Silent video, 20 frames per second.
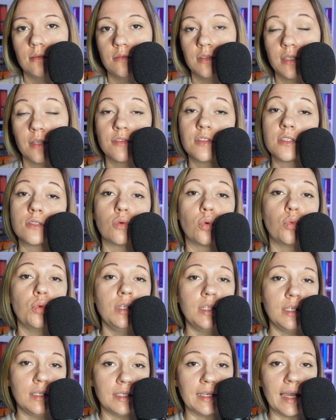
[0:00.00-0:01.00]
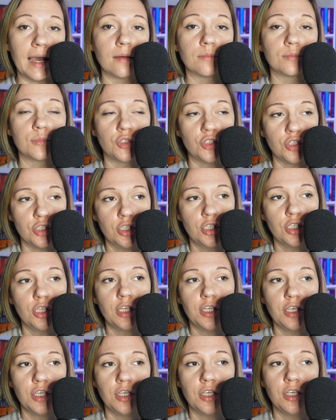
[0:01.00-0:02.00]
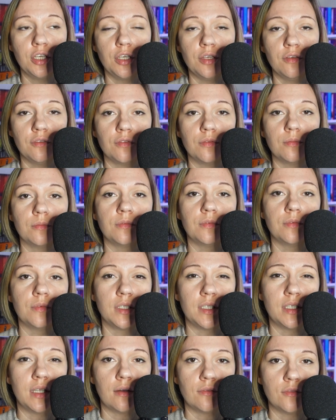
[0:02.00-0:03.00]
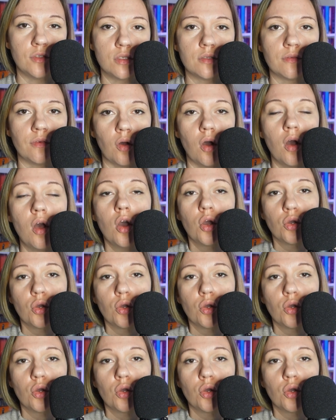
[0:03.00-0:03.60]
wydawnictwo Winidia, czyli wydawnictwo,